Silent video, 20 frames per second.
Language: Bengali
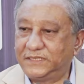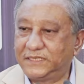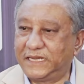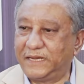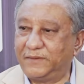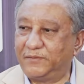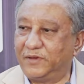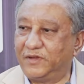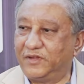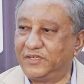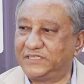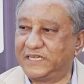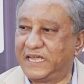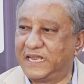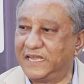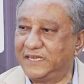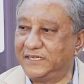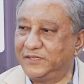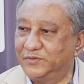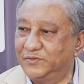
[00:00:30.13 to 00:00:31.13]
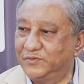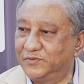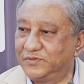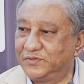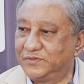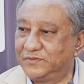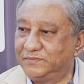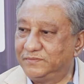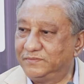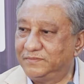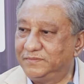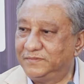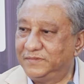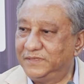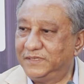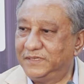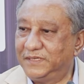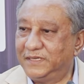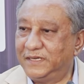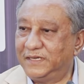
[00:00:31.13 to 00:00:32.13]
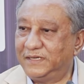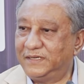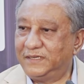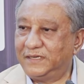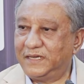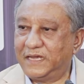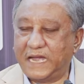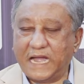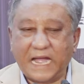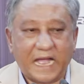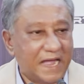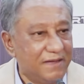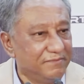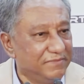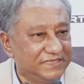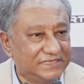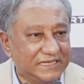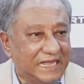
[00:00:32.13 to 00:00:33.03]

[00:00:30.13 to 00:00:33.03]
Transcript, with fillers: কে বললো জালাল ইউনুস আমি